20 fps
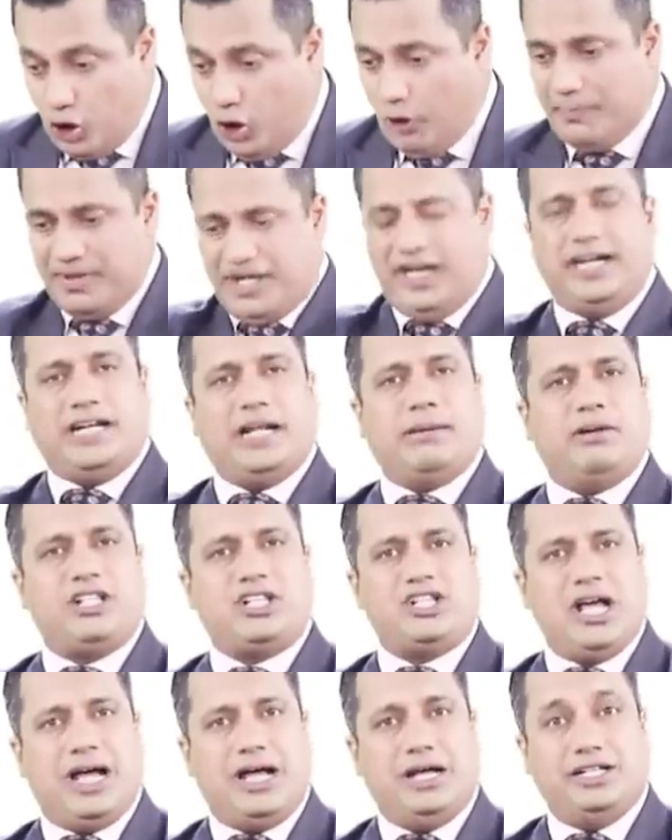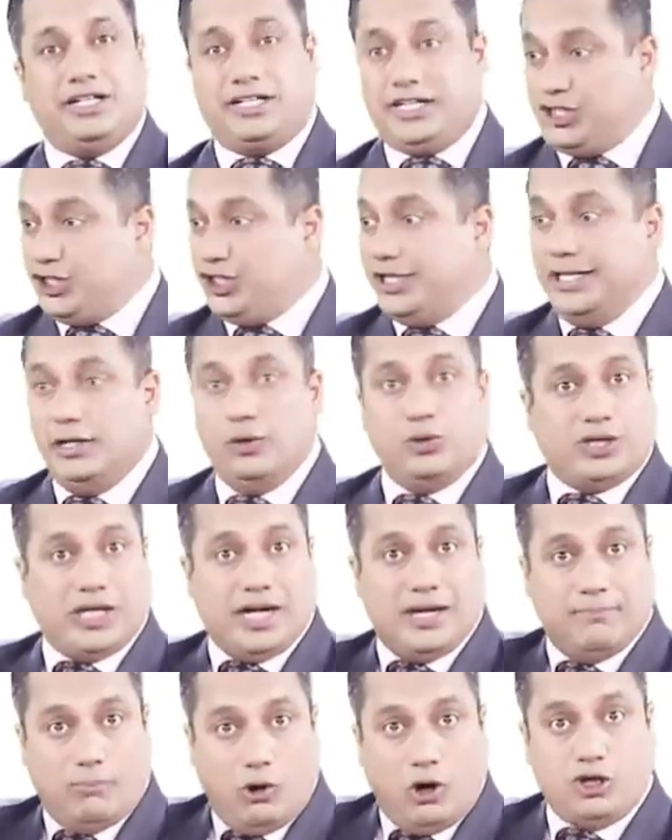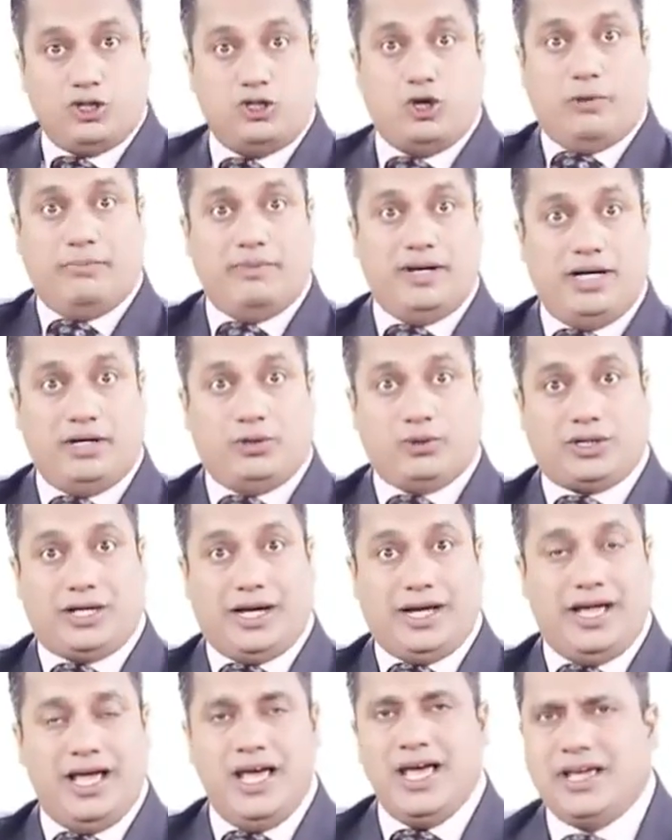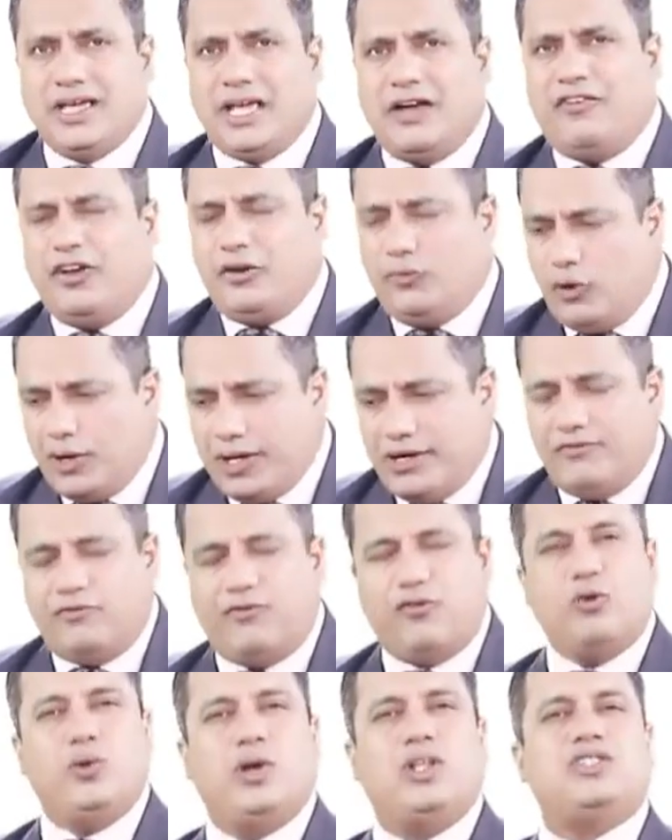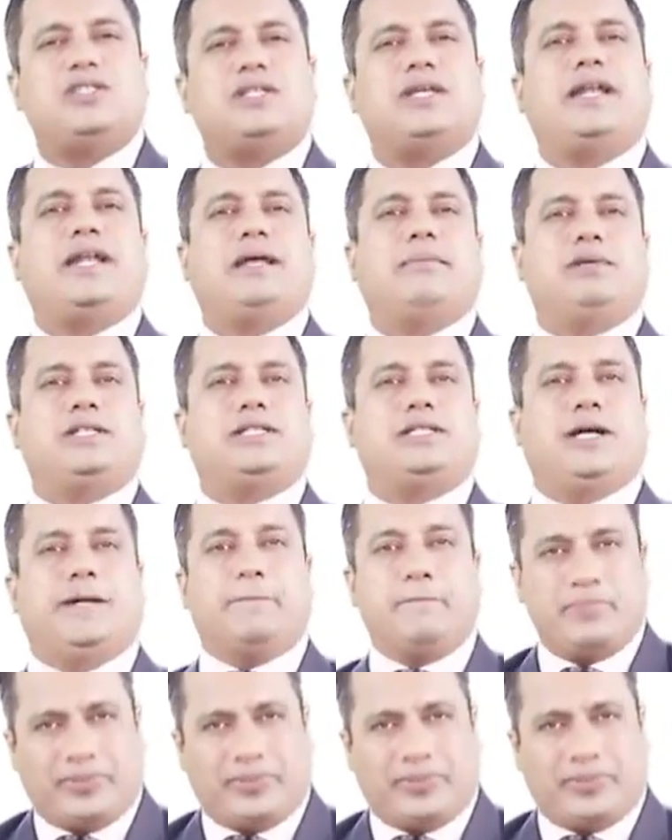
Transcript: डोमिनेंट है बच्चा जैसे चील होता है बहुत डोमिनेंट होता है या फिर वो इन्फ्लुएंसर है बच्चा